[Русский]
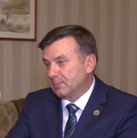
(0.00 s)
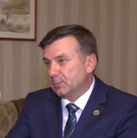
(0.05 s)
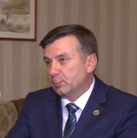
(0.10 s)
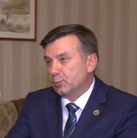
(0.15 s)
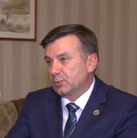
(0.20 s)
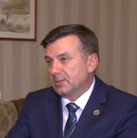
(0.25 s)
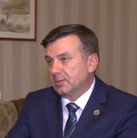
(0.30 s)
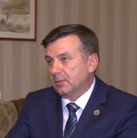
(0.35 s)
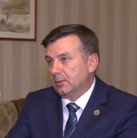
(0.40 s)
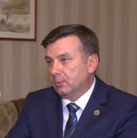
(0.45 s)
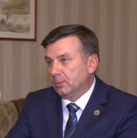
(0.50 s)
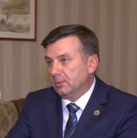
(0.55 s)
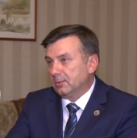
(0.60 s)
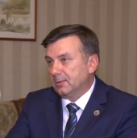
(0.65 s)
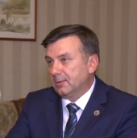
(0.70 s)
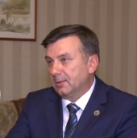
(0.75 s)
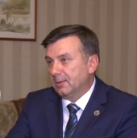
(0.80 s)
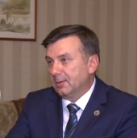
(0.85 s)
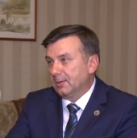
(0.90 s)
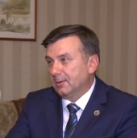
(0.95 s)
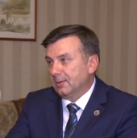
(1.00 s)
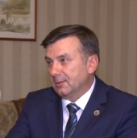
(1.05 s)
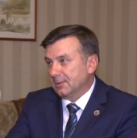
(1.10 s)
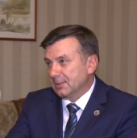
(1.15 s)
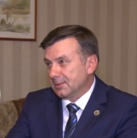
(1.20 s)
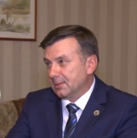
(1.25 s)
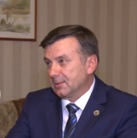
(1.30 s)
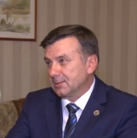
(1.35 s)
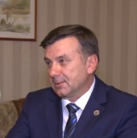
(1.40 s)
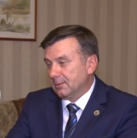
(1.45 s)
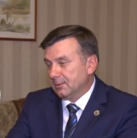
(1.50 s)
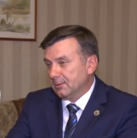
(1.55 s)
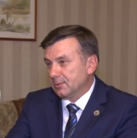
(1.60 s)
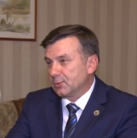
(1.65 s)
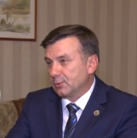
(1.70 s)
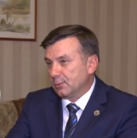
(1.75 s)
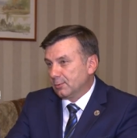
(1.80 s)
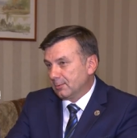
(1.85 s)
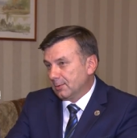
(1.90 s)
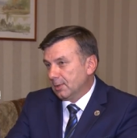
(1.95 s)
Спустя год она сказала,
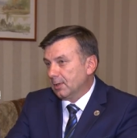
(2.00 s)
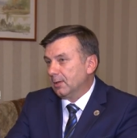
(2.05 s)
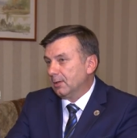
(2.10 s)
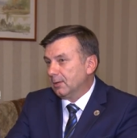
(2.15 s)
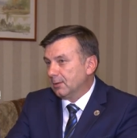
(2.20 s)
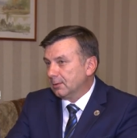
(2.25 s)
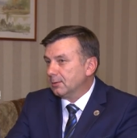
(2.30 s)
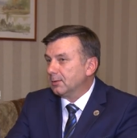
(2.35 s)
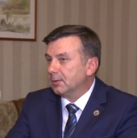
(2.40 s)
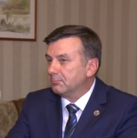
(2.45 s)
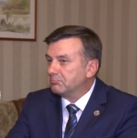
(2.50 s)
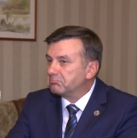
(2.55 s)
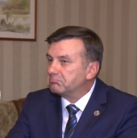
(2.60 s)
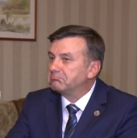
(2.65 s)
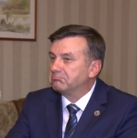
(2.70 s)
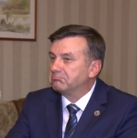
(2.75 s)
что да, это,